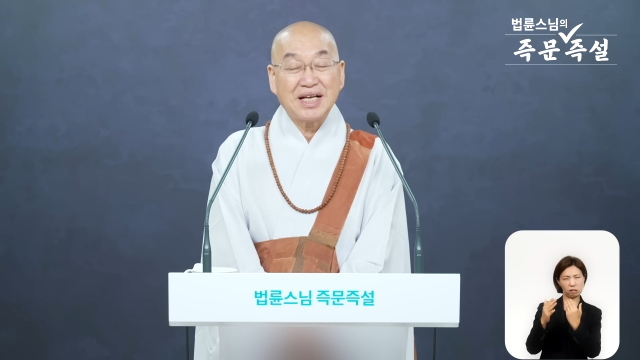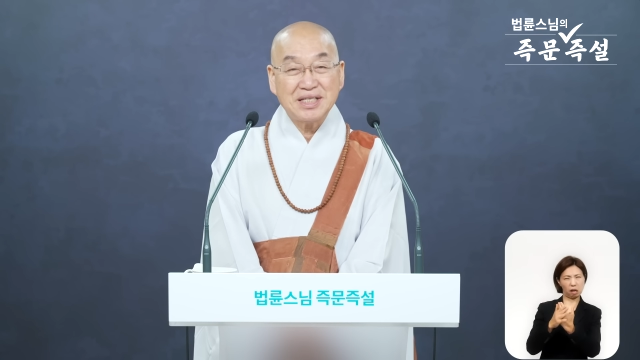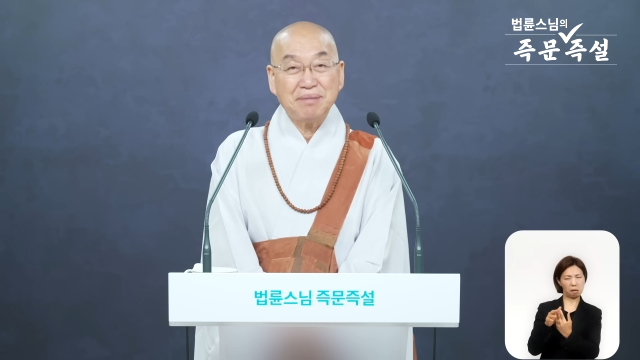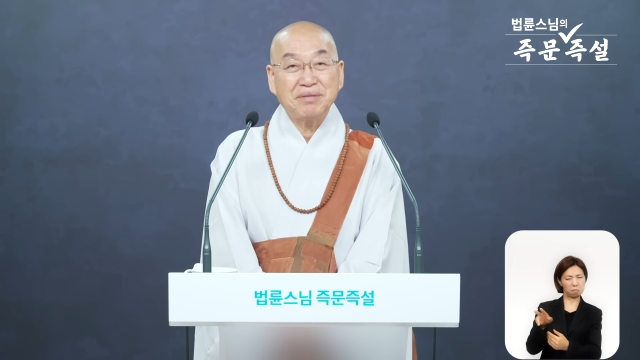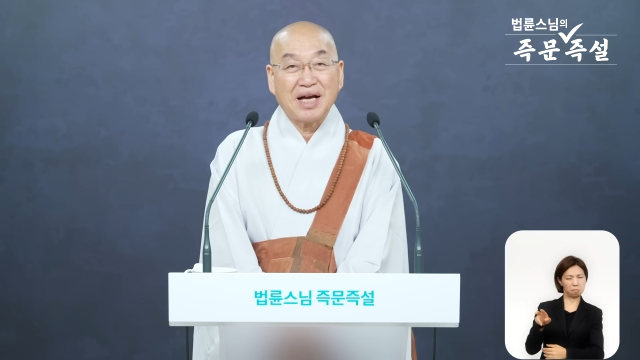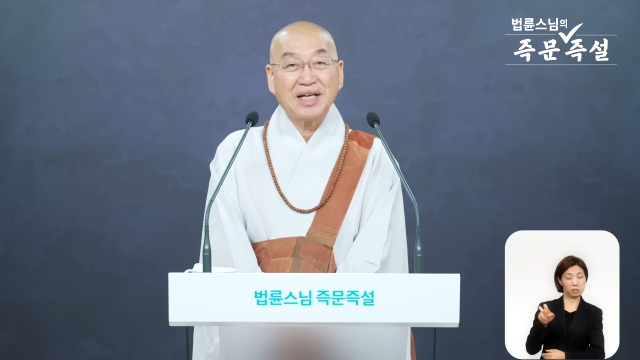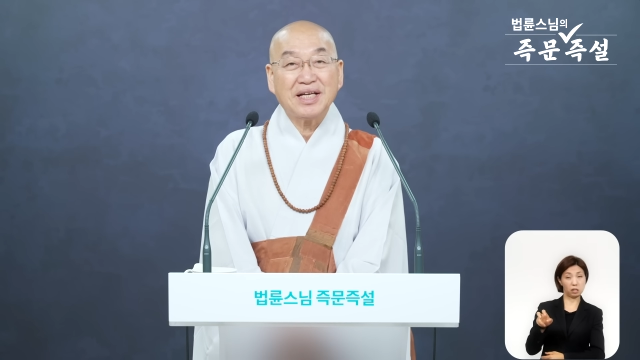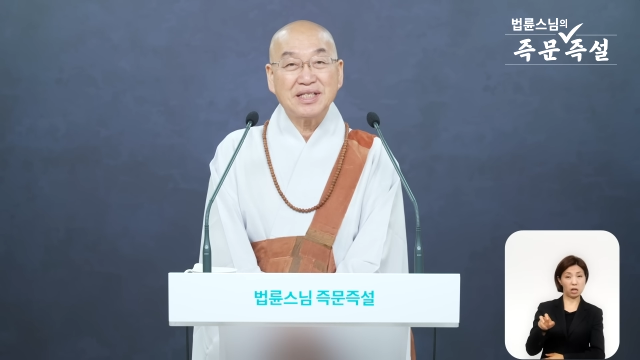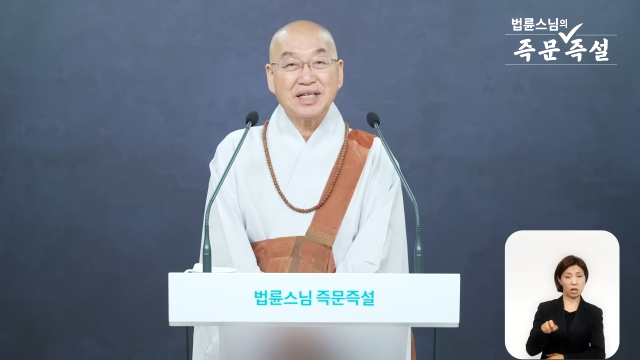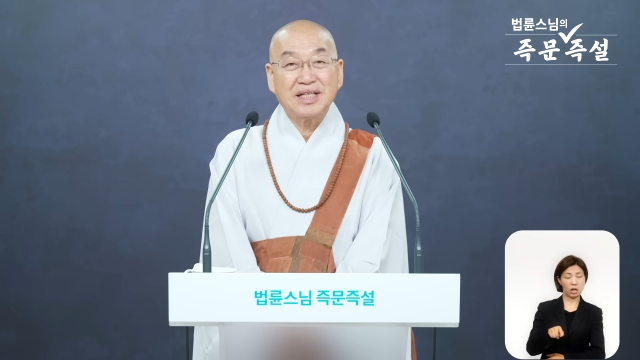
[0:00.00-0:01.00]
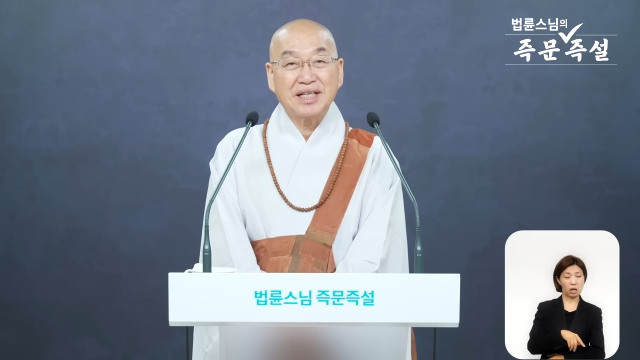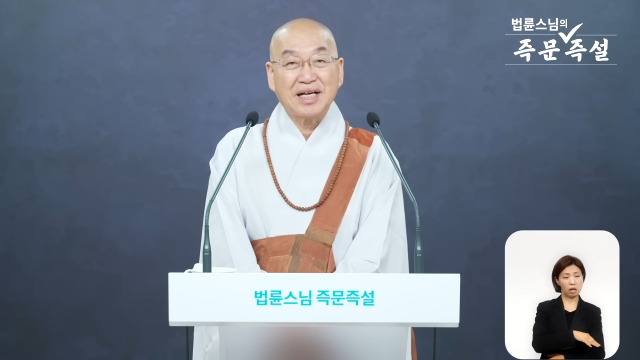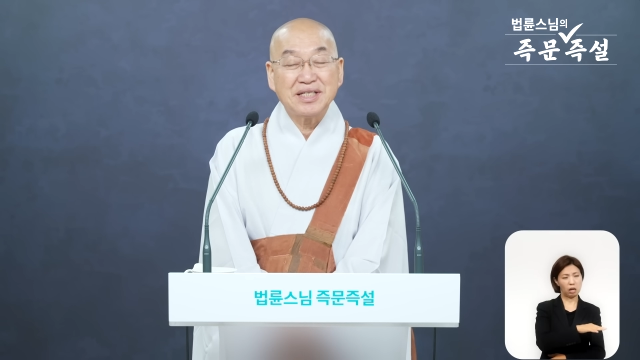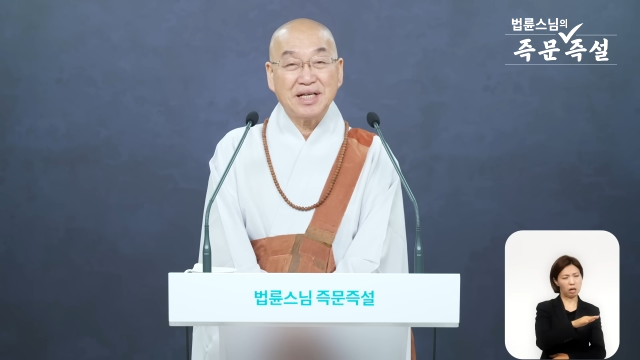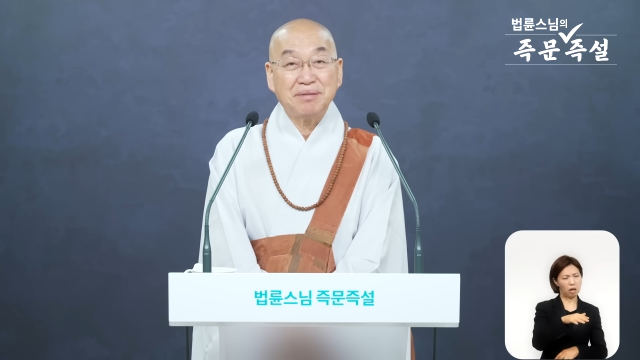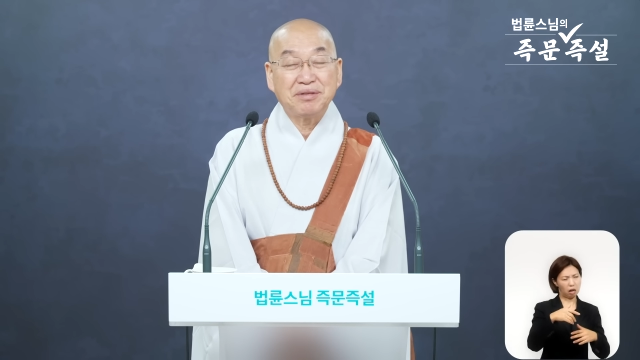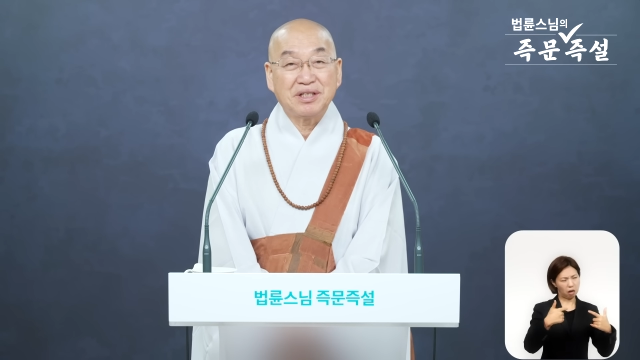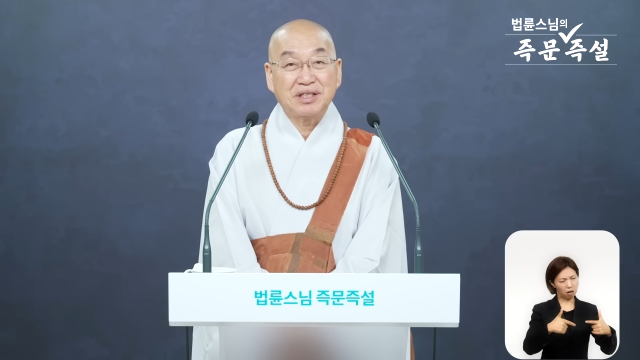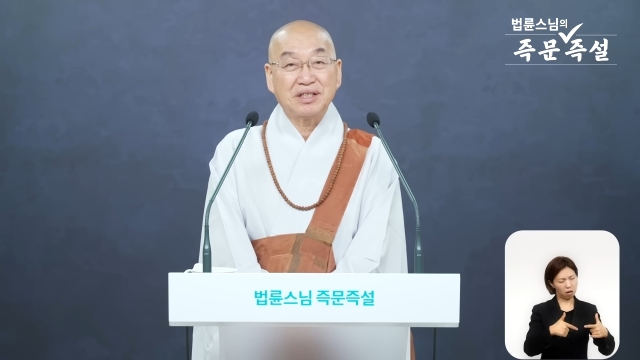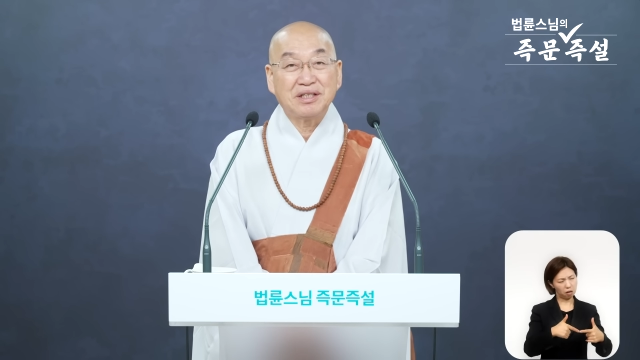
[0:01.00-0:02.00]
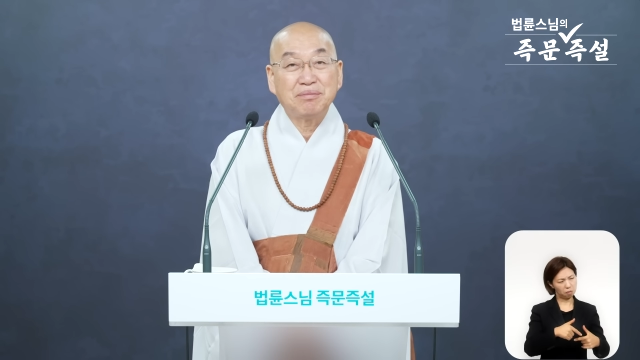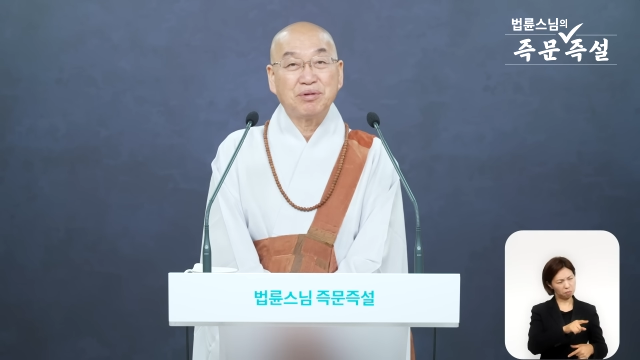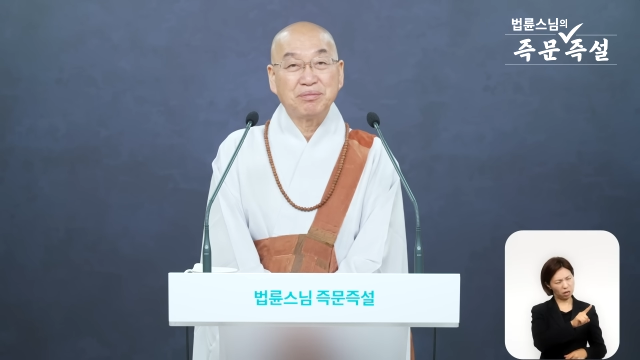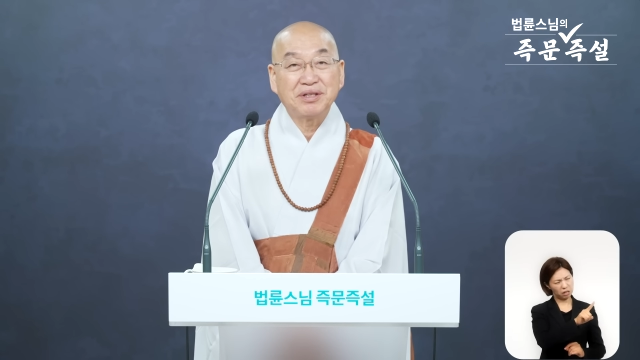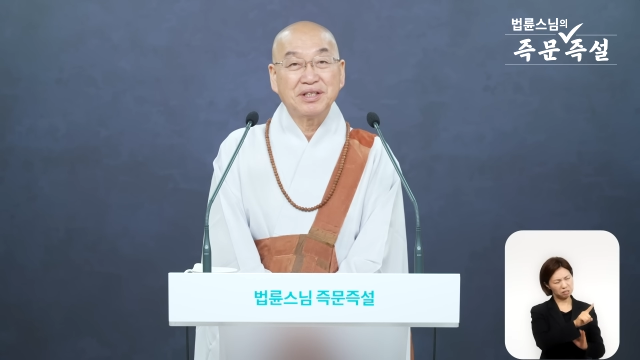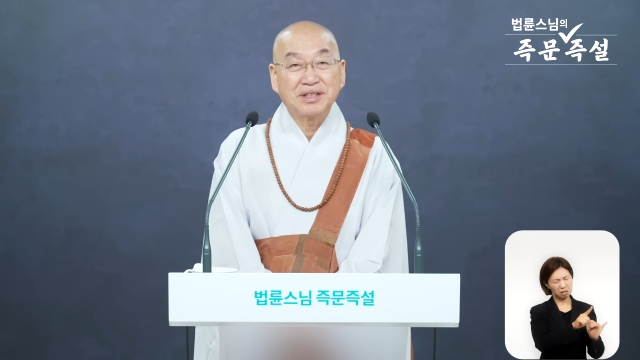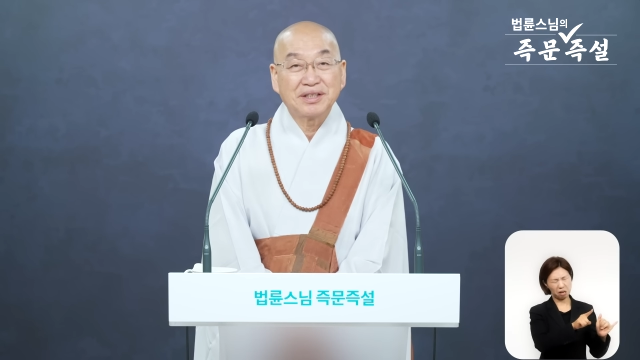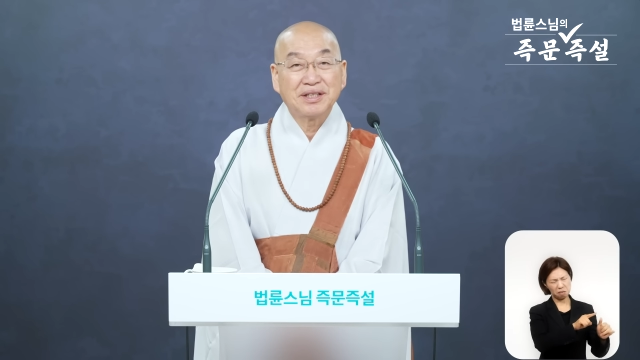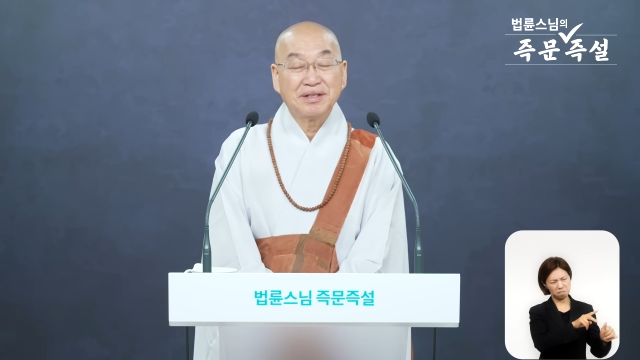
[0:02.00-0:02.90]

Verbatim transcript: 다른 사람 다 괜찮은데 한 사람은 늘 보면